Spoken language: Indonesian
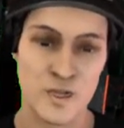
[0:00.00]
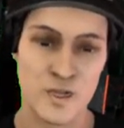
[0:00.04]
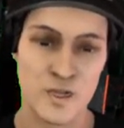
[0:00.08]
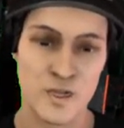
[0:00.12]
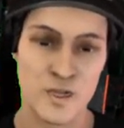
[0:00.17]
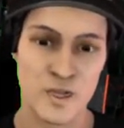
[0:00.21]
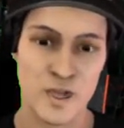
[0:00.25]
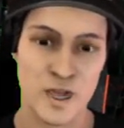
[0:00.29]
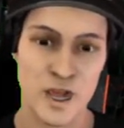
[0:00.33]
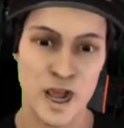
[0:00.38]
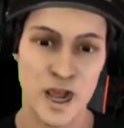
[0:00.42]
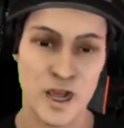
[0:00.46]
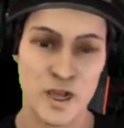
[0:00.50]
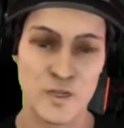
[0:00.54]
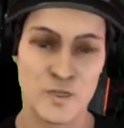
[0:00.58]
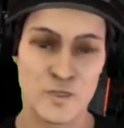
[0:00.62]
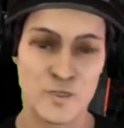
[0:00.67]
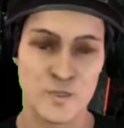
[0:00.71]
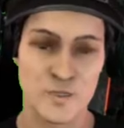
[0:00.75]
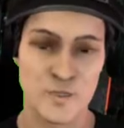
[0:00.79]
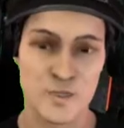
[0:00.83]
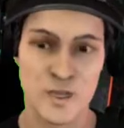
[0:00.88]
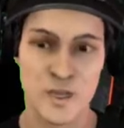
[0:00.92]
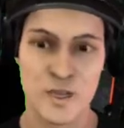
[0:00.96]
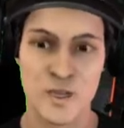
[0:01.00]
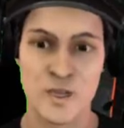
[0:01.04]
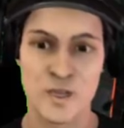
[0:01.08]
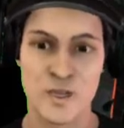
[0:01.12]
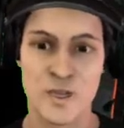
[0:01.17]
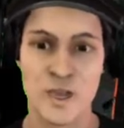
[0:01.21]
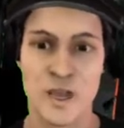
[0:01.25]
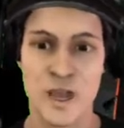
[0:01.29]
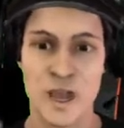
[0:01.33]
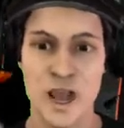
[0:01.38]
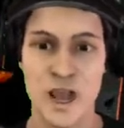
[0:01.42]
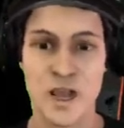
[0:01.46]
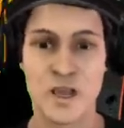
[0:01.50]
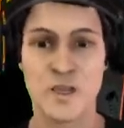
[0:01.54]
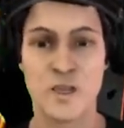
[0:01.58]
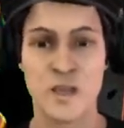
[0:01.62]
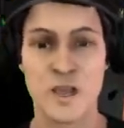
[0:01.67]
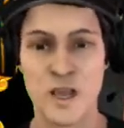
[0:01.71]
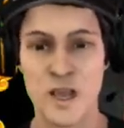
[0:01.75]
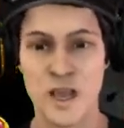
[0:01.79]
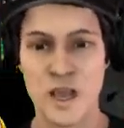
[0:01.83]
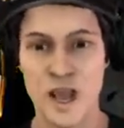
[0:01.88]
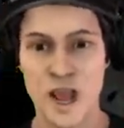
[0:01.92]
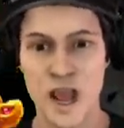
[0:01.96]
pasti atau skip
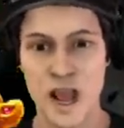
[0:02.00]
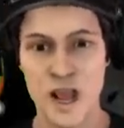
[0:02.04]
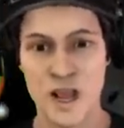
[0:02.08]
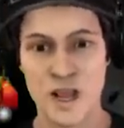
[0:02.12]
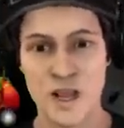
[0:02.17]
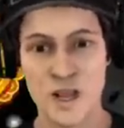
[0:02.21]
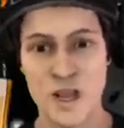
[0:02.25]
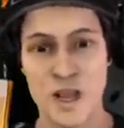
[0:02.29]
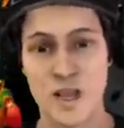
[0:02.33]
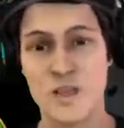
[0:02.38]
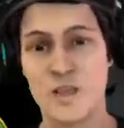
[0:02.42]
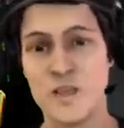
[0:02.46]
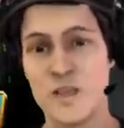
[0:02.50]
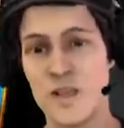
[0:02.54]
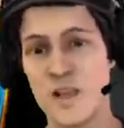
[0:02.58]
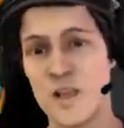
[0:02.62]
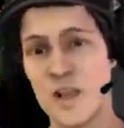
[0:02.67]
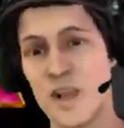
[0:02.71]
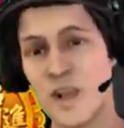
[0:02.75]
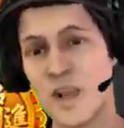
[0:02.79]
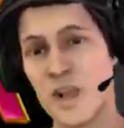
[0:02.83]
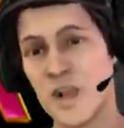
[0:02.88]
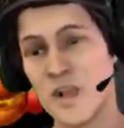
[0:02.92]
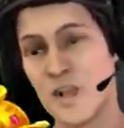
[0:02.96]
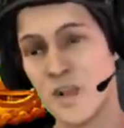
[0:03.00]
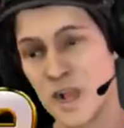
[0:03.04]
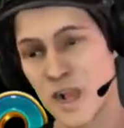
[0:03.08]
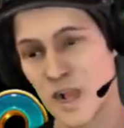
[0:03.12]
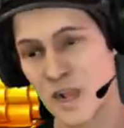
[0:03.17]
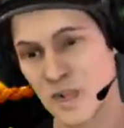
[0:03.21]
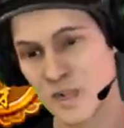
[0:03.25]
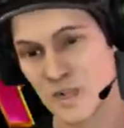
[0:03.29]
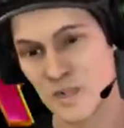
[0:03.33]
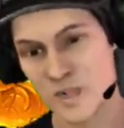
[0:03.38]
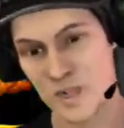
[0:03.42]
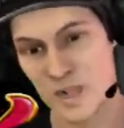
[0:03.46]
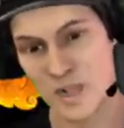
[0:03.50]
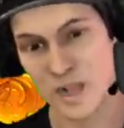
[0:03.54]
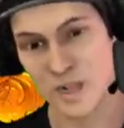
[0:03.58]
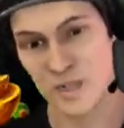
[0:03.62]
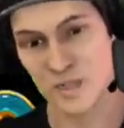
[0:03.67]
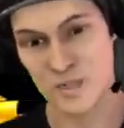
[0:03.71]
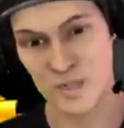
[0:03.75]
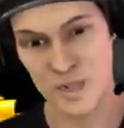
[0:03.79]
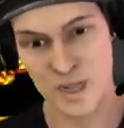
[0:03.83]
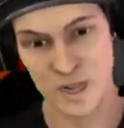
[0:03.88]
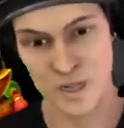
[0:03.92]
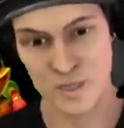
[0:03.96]
nggak dapat. Passwordnya pasti nggak
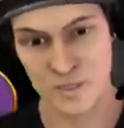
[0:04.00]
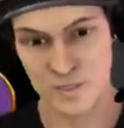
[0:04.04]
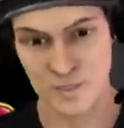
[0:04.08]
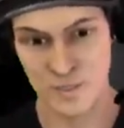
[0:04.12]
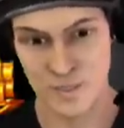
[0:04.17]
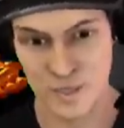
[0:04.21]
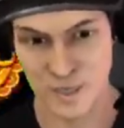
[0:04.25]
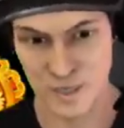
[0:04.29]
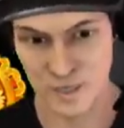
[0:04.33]
akan dapat.